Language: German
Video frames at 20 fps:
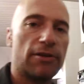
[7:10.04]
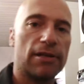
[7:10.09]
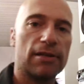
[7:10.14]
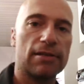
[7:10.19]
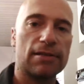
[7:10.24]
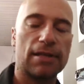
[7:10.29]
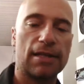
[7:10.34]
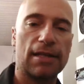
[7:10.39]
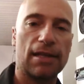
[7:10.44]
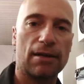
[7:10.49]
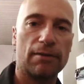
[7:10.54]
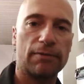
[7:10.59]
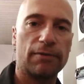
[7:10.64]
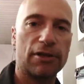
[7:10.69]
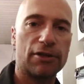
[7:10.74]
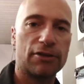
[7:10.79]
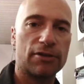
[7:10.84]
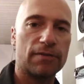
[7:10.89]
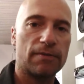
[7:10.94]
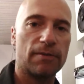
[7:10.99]
die ganzen
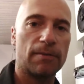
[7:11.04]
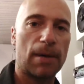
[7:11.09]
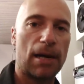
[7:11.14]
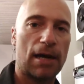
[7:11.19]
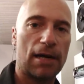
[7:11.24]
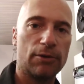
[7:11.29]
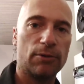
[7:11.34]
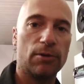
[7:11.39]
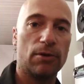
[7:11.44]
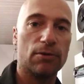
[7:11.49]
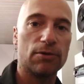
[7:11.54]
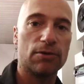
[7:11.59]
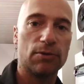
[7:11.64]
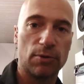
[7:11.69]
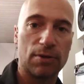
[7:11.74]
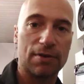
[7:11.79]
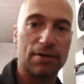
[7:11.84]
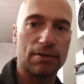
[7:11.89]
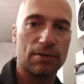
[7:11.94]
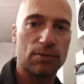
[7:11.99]
Klangfeatures vom Radio
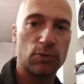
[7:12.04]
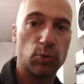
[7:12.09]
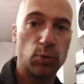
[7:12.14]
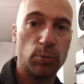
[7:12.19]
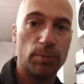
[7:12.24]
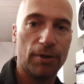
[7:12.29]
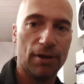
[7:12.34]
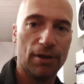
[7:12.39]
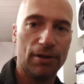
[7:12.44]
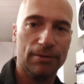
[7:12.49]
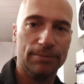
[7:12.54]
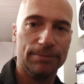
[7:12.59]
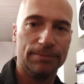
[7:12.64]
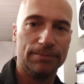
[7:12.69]
ausnutzen, super.